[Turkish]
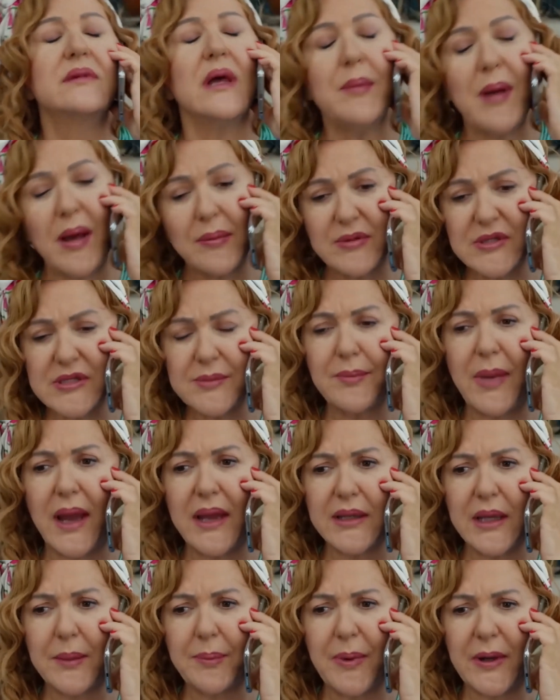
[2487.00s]
Tamam kızım
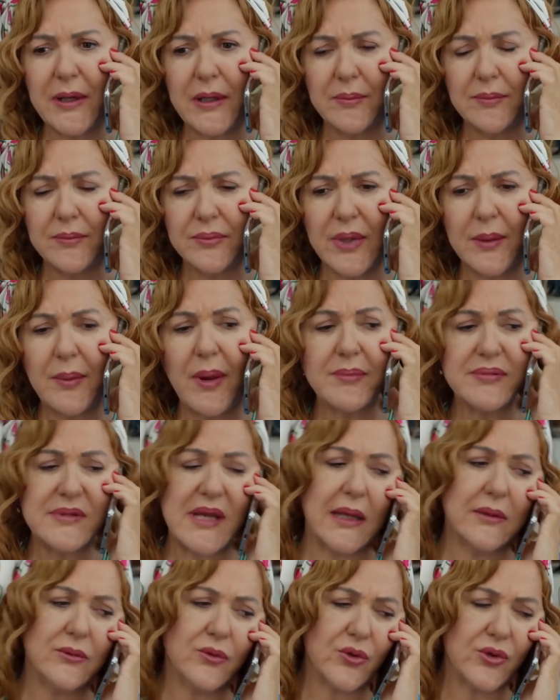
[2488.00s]
ben yaparım. Tamam
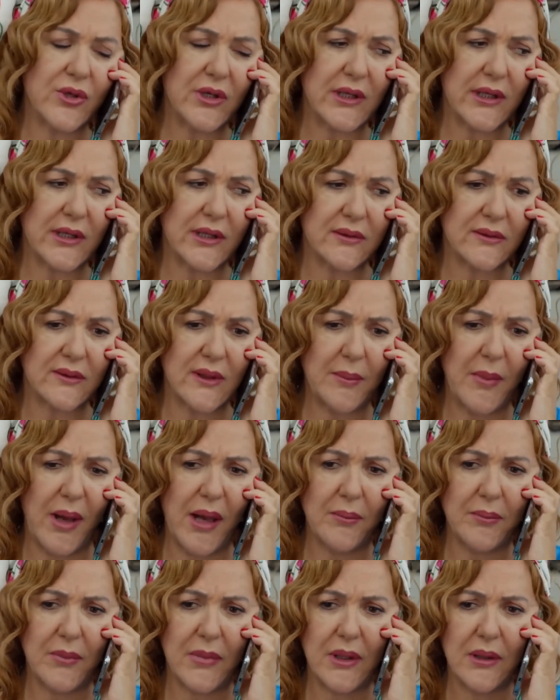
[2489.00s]
sen dükkana git
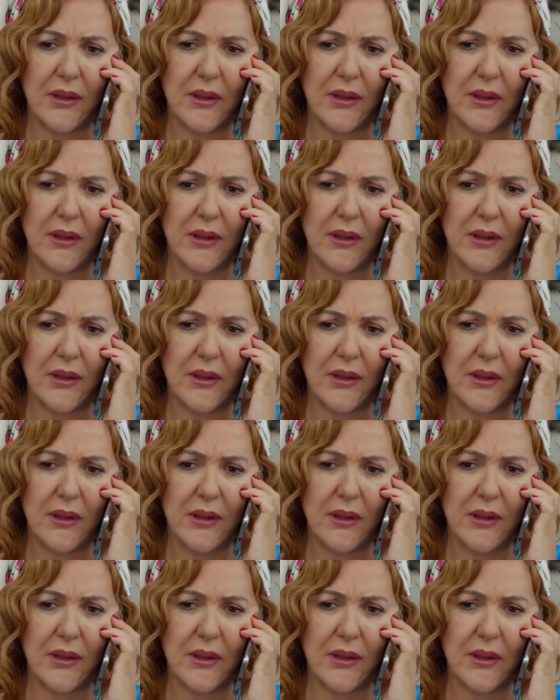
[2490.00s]
tamam